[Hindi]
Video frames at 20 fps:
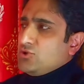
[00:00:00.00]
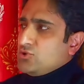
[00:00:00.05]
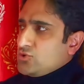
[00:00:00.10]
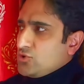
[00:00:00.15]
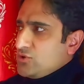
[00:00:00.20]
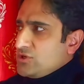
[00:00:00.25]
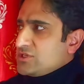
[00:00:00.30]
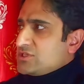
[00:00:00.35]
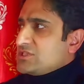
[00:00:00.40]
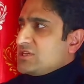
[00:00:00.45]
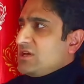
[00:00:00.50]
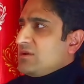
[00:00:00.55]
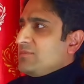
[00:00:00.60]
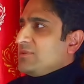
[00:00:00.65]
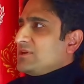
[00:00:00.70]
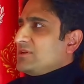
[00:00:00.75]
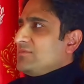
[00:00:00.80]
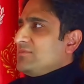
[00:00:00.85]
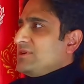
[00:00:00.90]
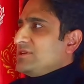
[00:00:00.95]
जो इस साल
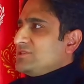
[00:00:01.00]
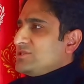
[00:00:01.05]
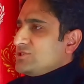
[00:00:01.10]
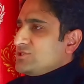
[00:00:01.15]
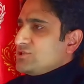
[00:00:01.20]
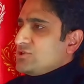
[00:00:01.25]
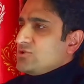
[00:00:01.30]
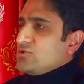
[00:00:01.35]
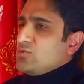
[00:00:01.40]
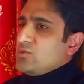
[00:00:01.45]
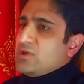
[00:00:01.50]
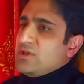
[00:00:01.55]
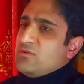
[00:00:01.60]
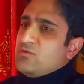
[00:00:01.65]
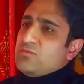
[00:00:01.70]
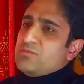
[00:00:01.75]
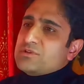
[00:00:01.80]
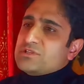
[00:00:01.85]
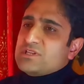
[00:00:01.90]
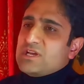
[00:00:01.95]
मैगडमाइजेशन हुई है
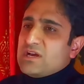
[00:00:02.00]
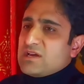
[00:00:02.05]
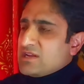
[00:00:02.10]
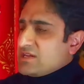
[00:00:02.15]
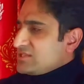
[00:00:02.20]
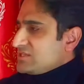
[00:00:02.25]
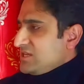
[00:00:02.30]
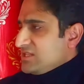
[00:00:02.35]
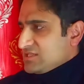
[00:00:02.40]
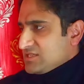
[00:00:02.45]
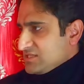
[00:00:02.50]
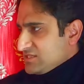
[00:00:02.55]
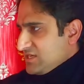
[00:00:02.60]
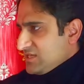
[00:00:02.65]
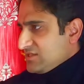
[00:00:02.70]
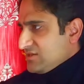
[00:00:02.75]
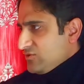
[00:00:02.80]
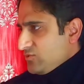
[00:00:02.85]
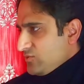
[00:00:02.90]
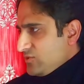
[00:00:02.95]
वो पिछले हर एक साल से
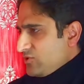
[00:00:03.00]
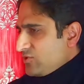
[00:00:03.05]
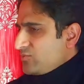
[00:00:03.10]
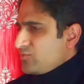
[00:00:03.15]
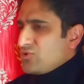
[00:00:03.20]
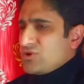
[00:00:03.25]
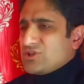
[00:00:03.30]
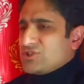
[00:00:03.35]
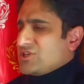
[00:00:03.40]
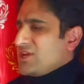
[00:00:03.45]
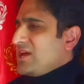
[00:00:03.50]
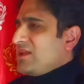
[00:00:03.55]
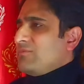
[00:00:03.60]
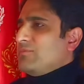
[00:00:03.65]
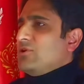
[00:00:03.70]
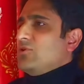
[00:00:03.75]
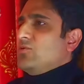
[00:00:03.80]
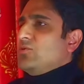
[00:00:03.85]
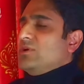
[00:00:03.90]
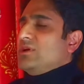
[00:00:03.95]
ज़्यादा हुई है और पूरे शहर
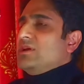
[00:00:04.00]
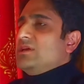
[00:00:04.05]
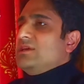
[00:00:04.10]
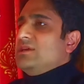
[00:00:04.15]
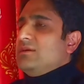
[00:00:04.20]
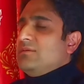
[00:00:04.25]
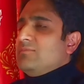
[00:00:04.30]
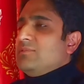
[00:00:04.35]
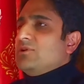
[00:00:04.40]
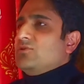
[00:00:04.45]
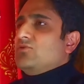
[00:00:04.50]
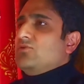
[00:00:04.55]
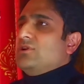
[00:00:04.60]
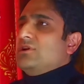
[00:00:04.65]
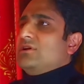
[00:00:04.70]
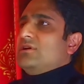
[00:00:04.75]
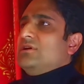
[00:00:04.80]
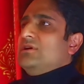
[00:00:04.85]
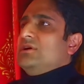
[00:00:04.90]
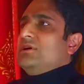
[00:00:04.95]
में हुई है ये बिल्कुल
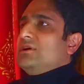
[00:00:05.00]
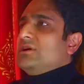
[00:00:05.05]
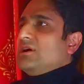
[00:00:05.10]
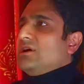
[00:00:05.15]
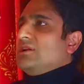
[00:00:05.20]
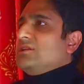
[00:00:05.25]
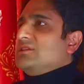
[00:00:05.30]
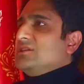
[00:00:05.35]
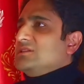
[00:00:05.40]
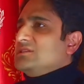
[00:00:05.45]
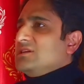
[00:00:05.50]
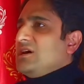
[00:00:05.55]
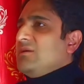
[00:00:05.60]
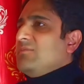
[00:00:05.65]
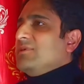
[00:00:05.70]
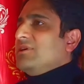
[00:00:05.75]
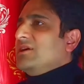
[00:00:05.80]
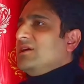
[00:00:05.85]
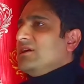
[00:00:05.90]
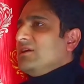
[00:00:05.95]
एक गलत
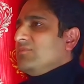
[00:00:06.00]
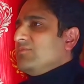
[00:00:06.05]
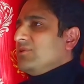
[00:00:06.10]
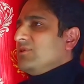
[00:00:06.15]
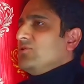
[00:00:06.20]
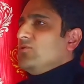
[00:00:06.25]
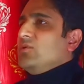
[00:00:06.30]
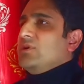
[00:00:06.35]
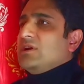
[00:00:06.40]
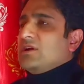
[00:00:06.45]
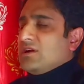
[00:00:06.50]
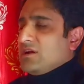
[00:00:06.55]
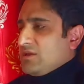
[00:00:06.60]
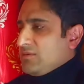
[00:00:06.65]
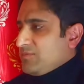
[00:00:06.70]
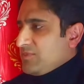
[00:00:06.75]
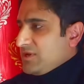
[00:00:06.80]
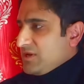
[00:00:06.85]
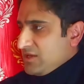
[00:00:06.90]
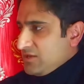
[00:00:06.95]
इल्ज़ाम है कहीं पर हुई है
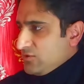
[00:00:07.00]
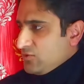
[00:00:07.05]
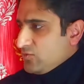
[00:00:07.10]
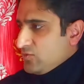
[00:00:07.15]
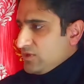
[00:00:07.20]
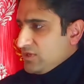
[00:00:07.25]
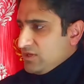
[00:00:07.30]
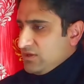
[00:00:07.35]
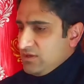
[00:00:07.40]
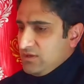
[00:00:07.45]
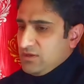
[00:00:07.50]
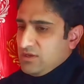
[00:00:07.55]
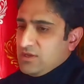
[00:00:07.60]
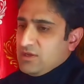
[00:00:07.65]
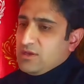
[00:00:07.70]
कहीं पर नहीं हुई है